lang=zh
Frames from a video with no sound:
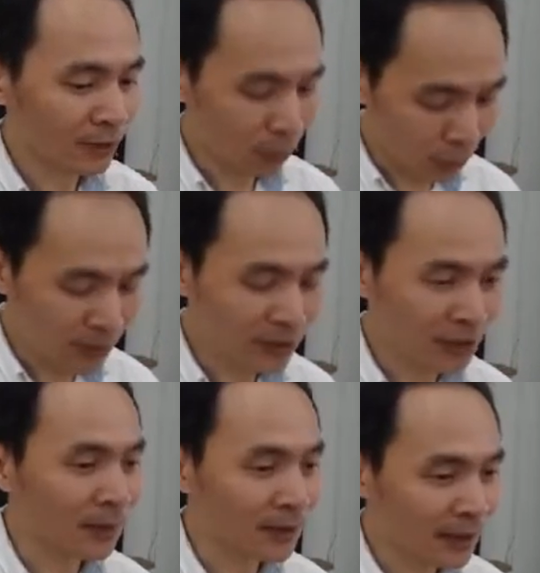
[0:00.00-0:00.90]
我们
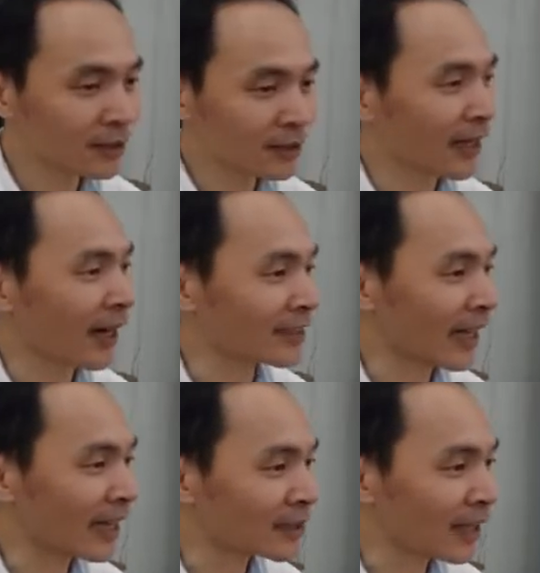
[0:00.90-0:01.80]
基本上是这样还
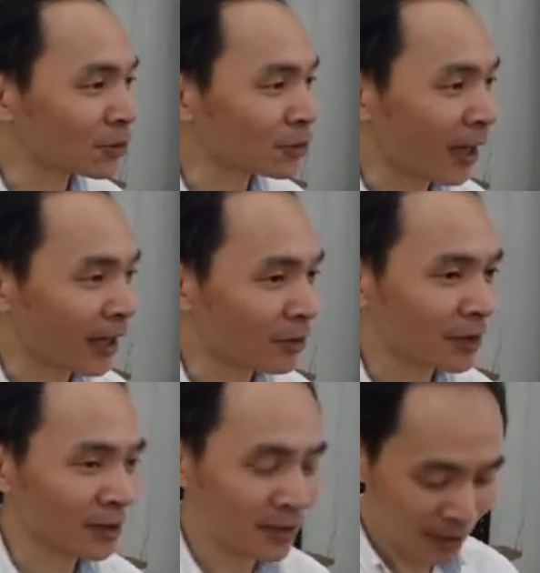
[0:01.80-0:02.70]
插得下去了，因
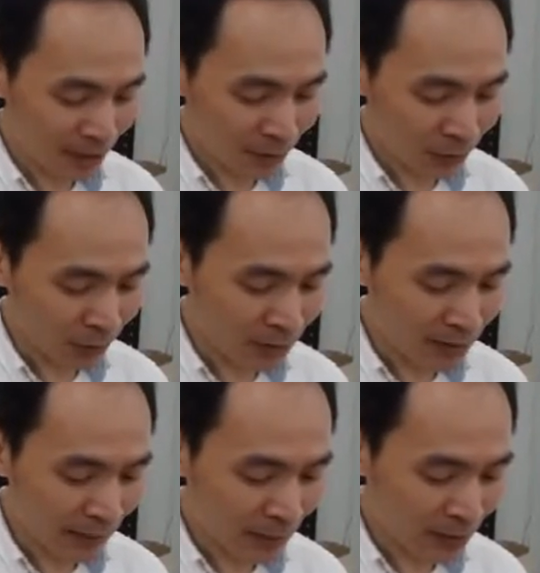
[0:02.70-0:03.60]
为我们
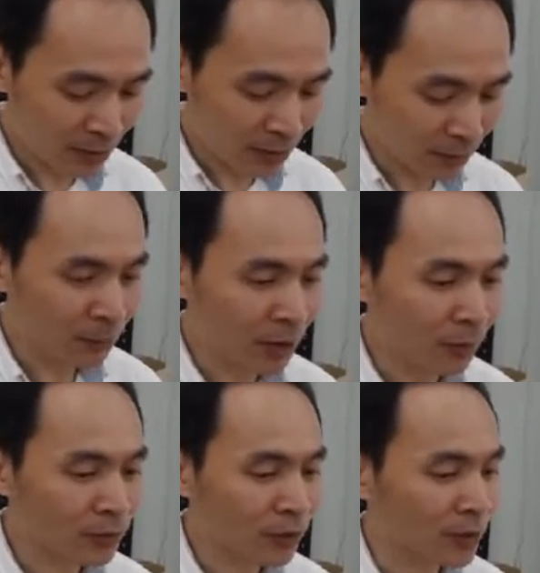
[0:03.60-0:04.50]
下面其实并没有
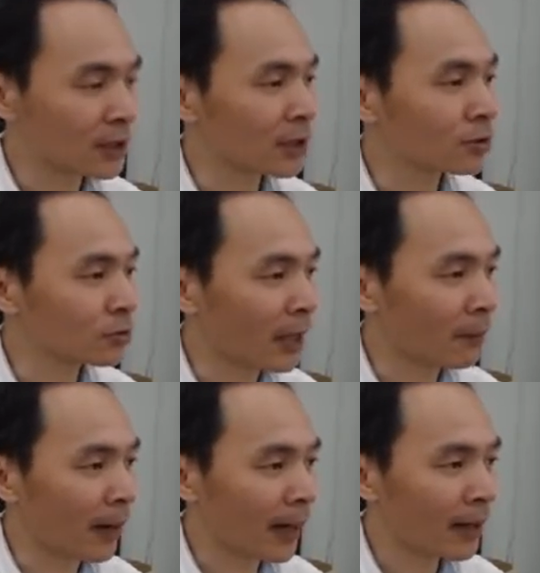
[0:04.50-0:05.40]
完全接触
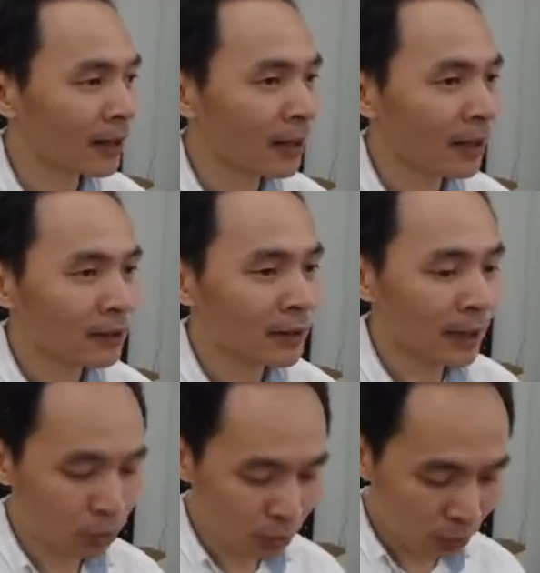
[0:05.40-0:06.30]
到嘛。
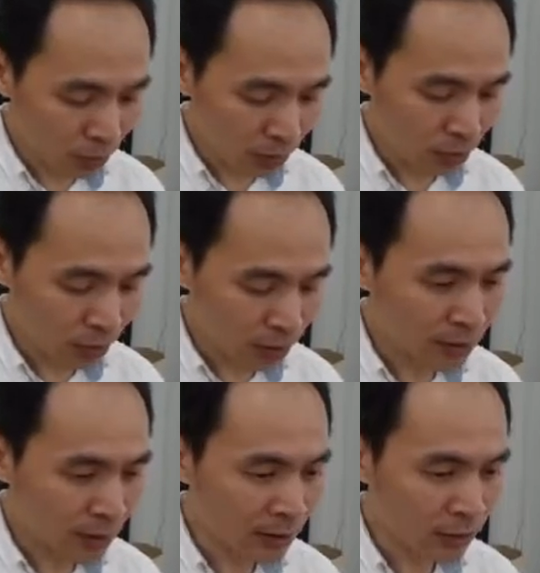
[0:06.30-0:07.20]
那如果说你
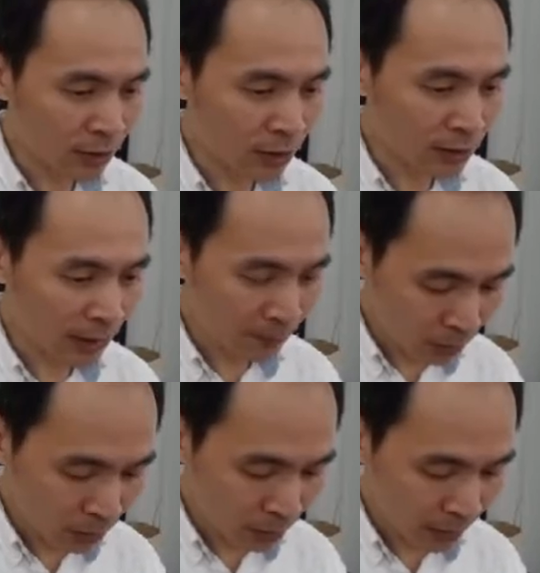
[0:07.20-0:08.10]
真的觉得这样
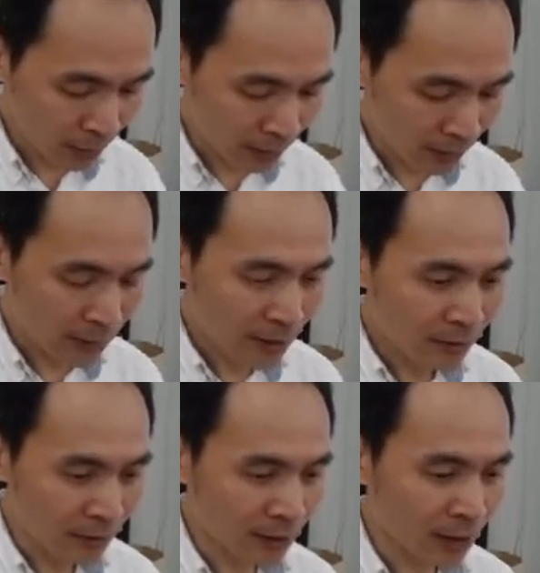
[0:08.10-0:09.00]
不 OK 的，
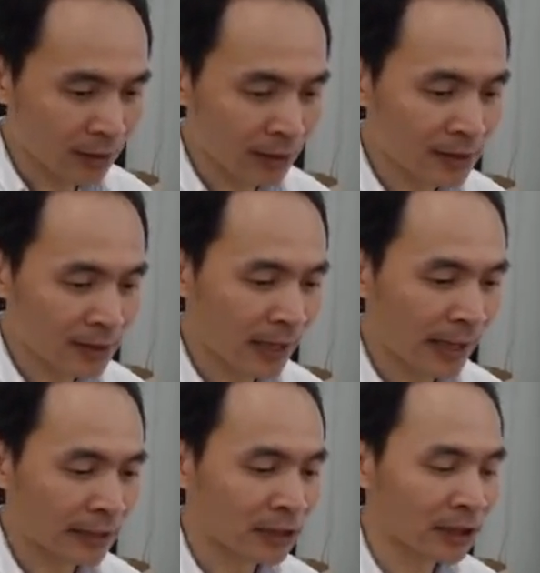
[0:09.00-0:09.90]
你可以再
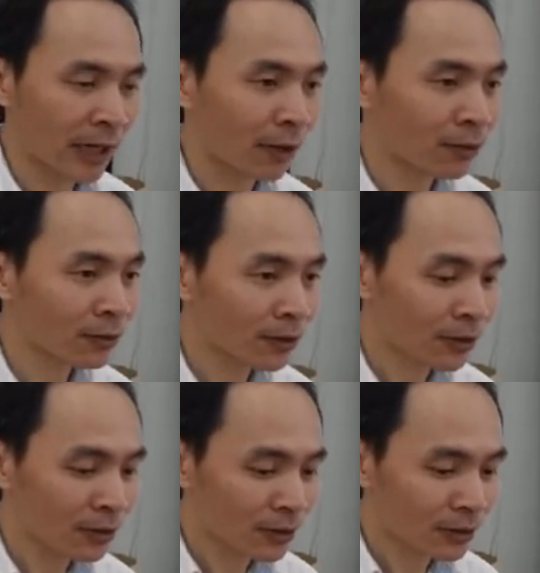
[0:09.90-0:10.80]
架一个桥，
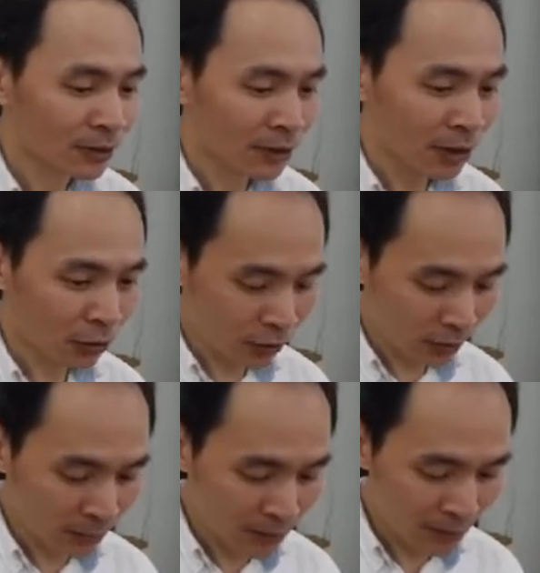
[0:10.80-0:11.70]
因为
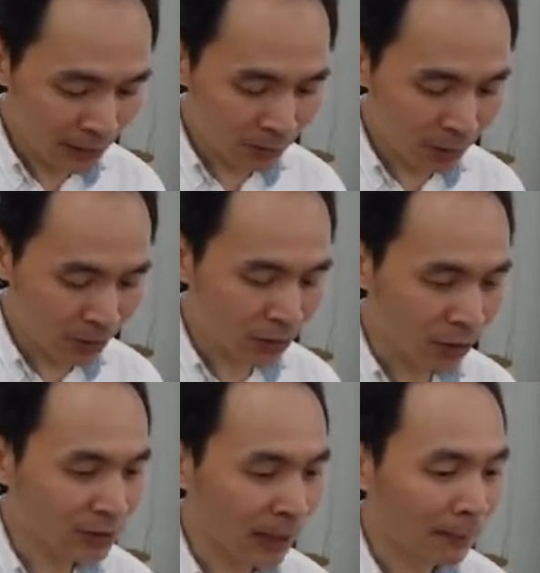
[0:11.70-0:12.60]
我们现在是不是都只
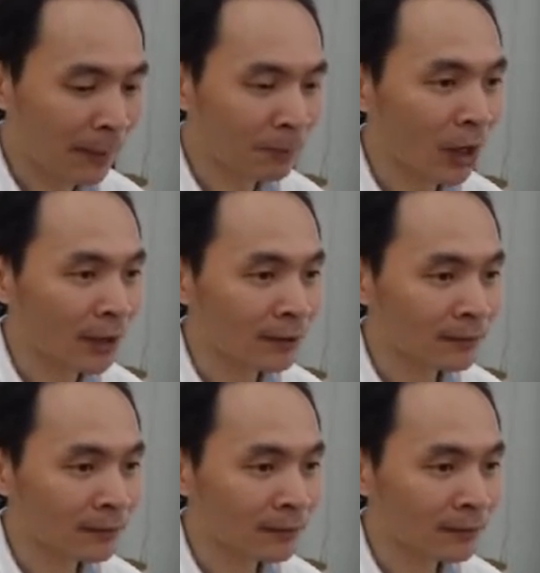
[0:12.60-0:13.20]
用上半段？